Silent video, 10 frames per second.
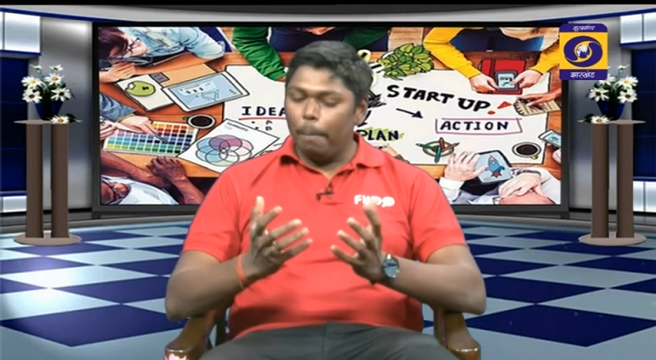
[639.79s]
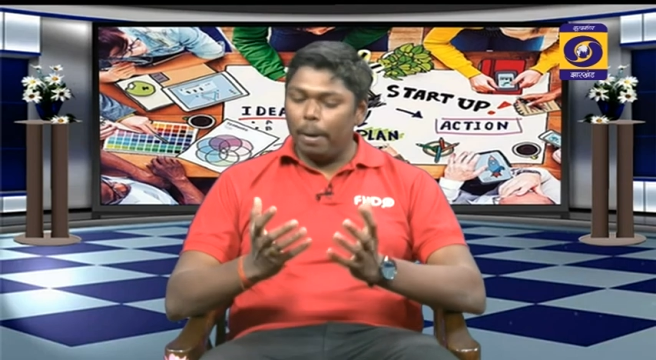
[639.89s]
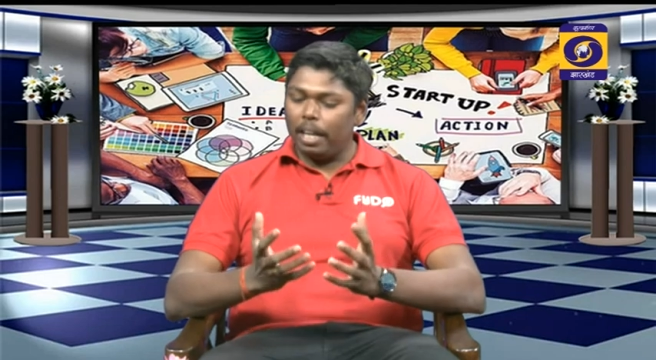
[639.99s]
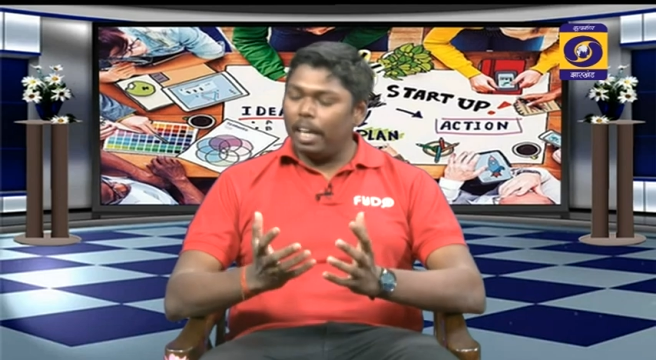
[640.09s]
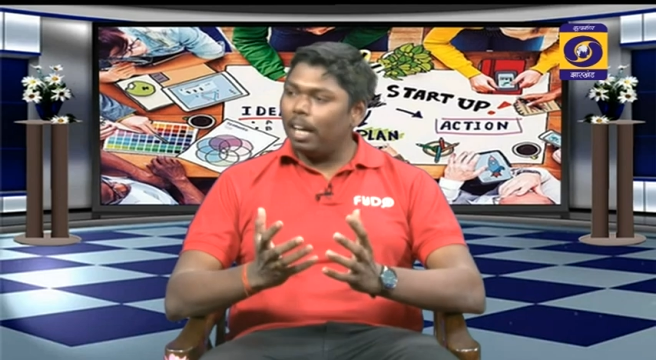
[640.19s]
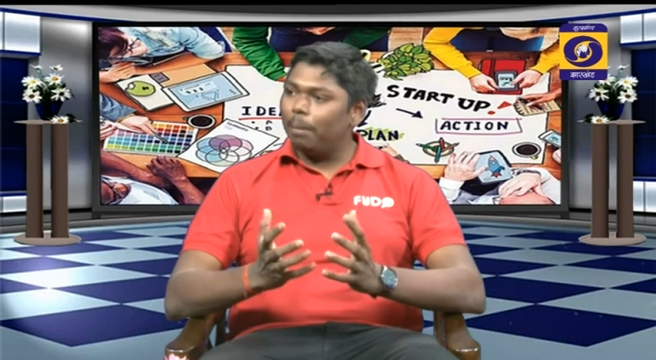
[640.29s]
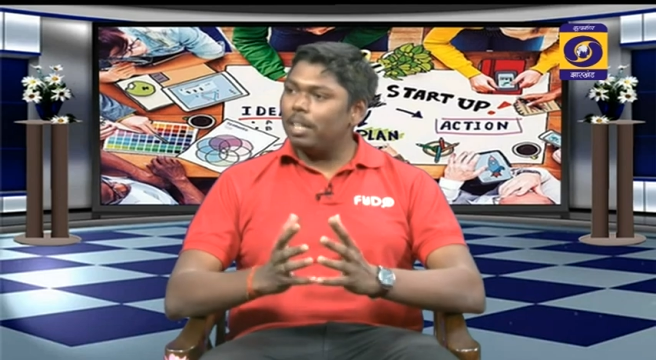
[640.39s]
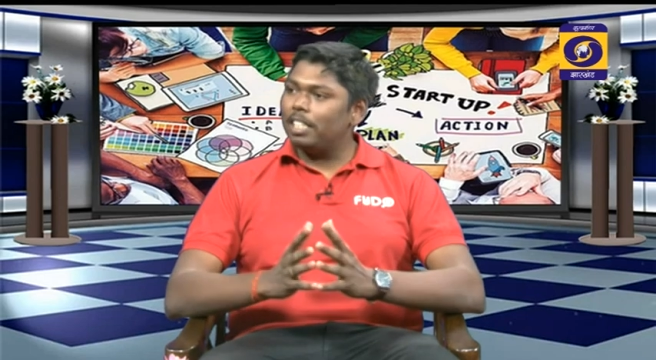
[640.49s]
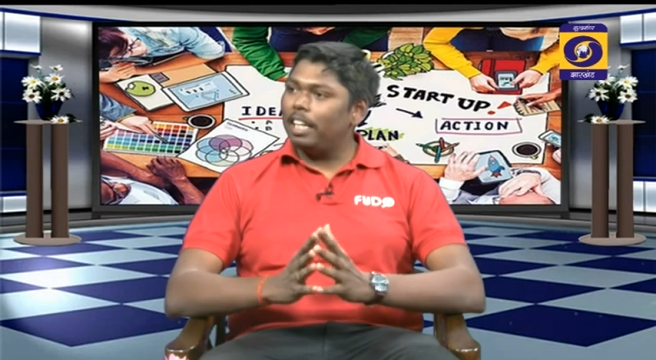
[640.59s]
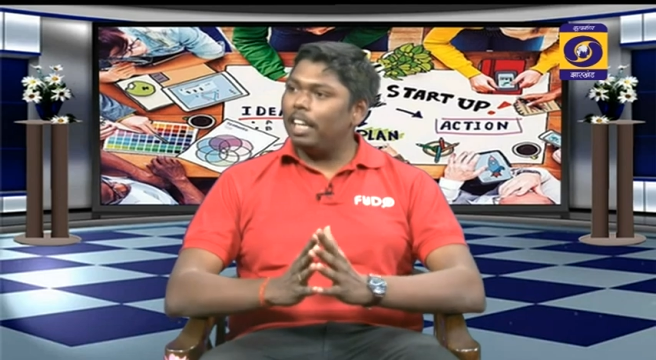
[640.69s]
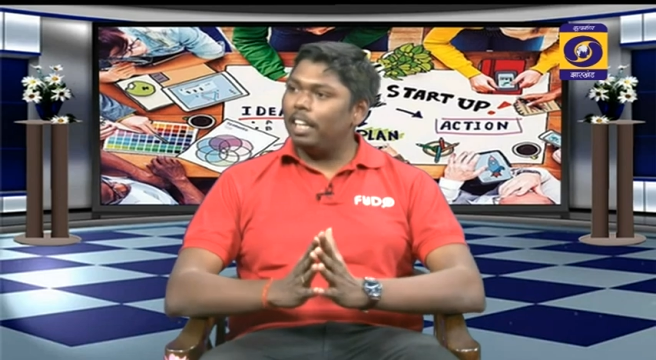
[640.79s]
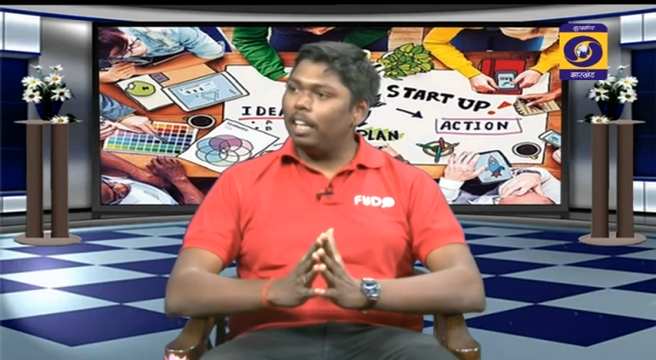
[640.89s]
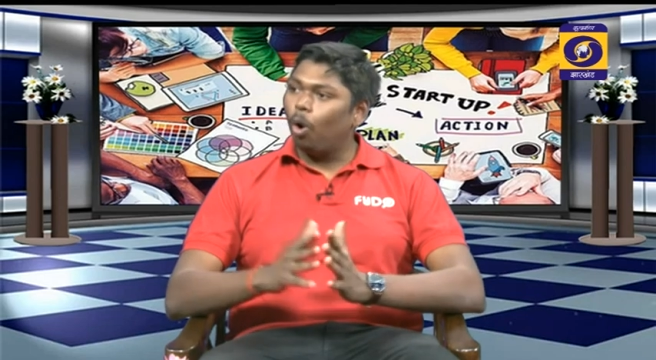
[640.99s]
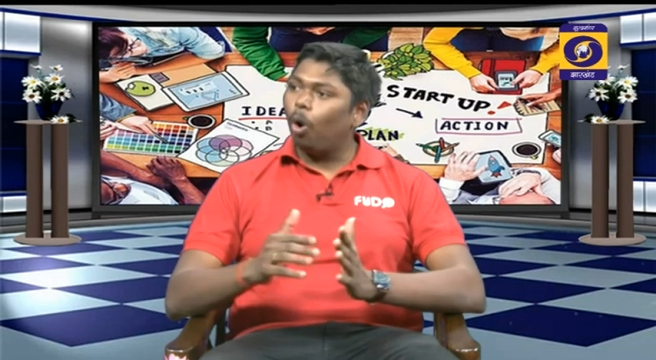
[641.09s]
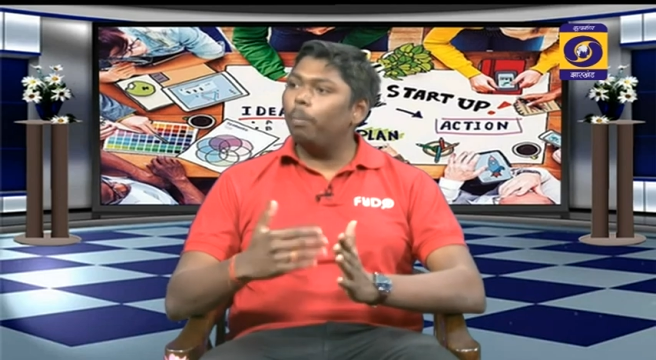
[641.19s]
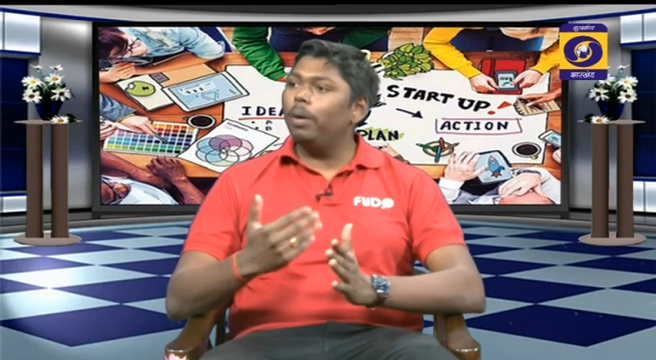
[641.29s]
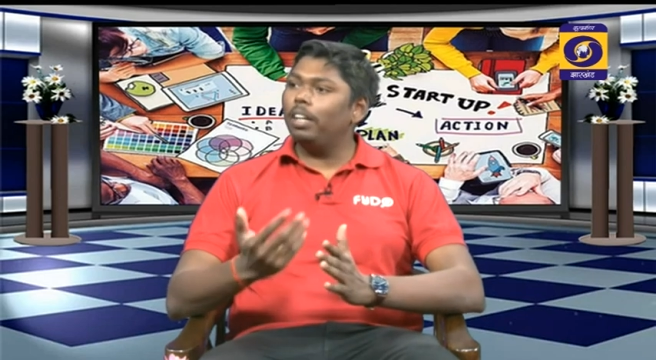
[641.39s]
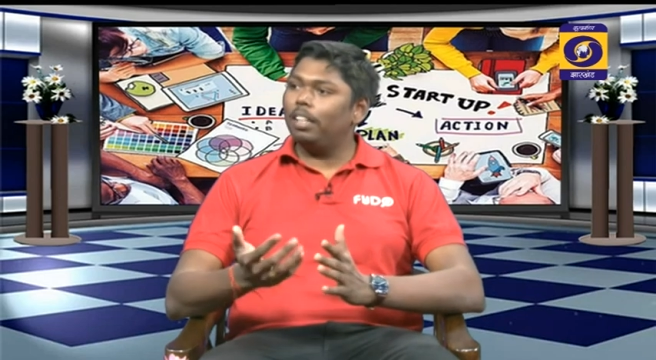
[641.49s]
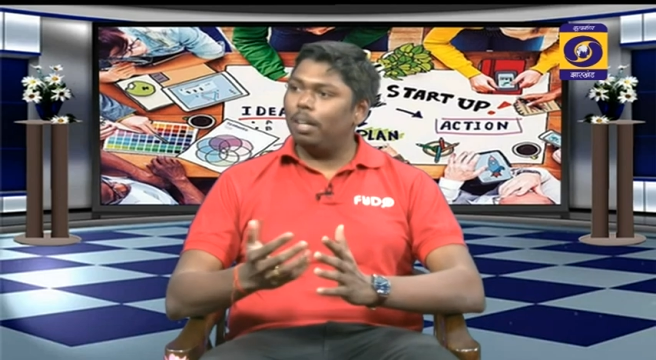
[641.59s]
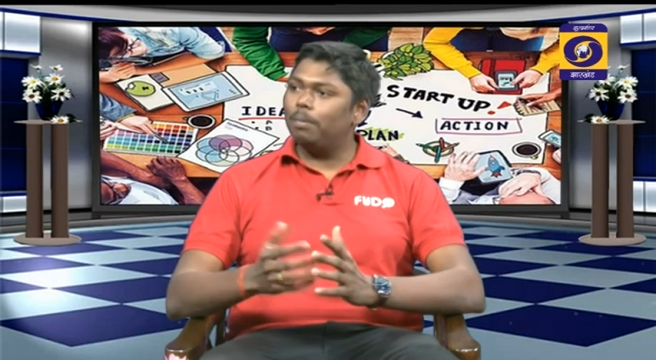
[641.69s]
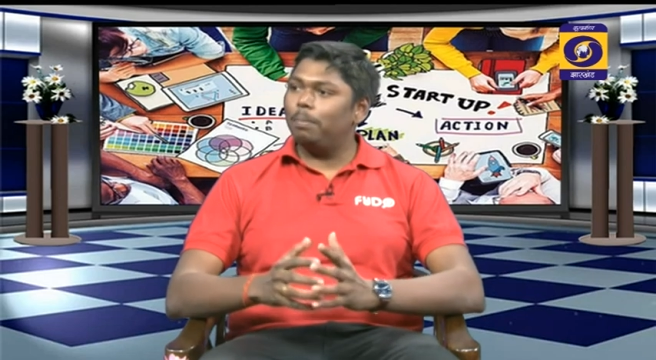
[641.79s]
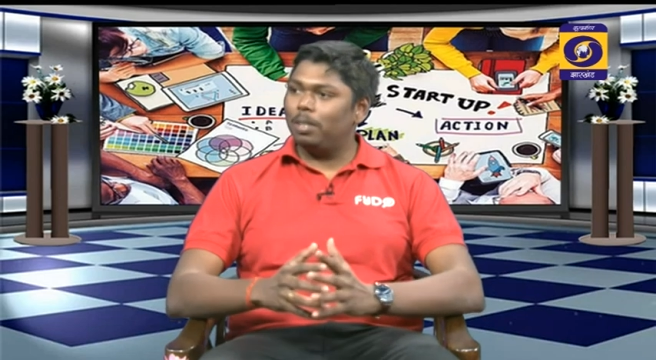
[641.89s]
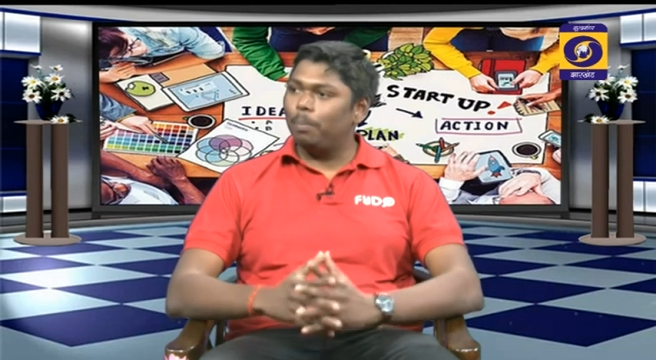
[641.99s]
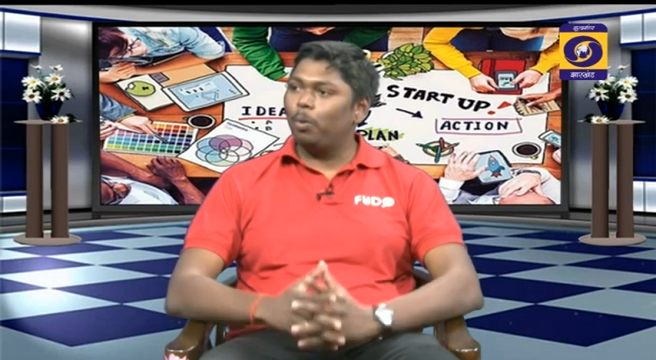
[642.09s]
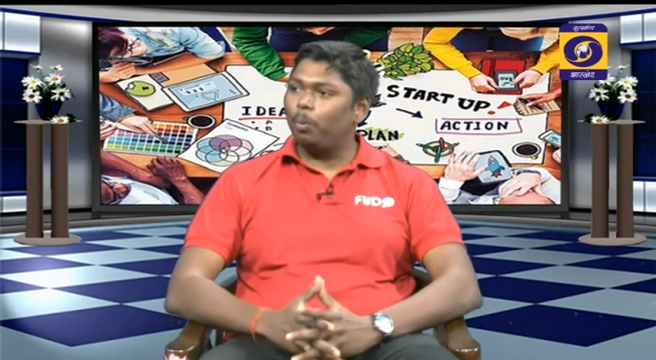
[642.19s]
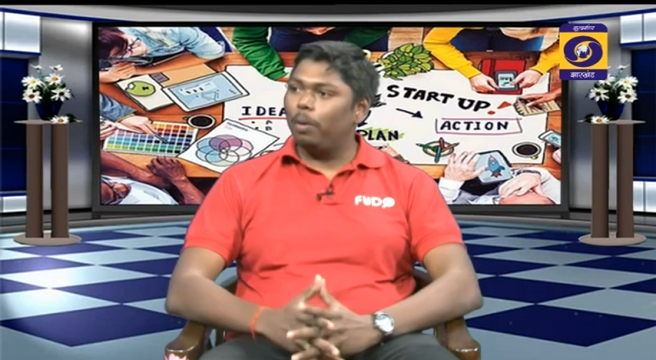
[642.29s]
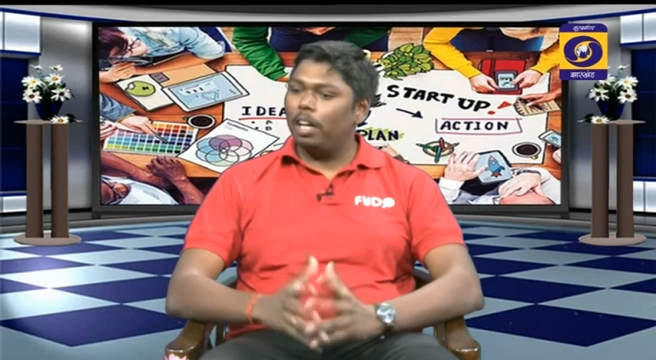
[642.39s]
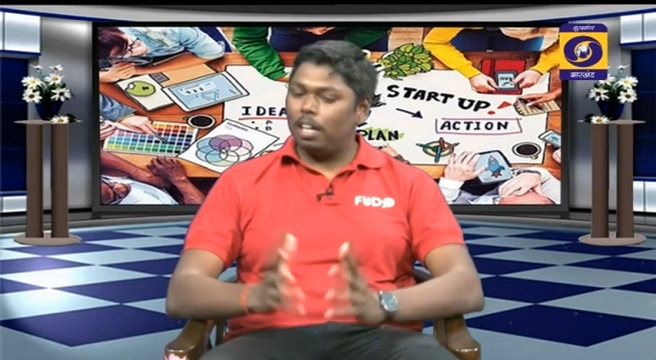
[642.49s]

बट एक हमें चाहिए कि गवर्नमेंट की तरफ से भी सपोर्ट मिले